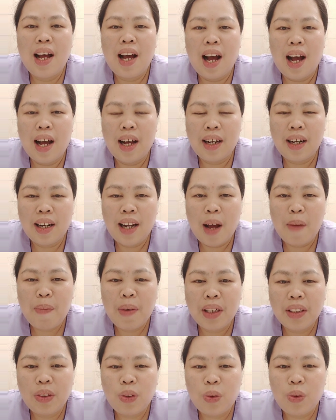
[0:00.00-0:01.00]
ang
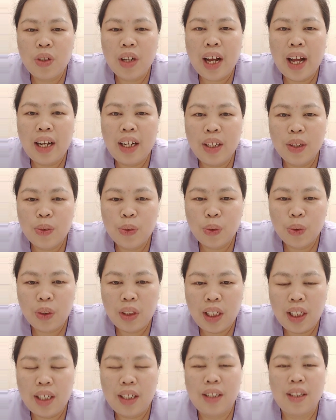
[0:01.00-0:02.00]
dapat yung
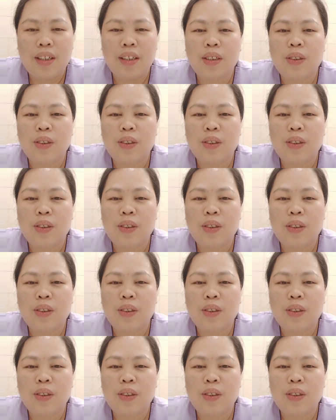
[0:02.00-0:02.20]
kalikutin,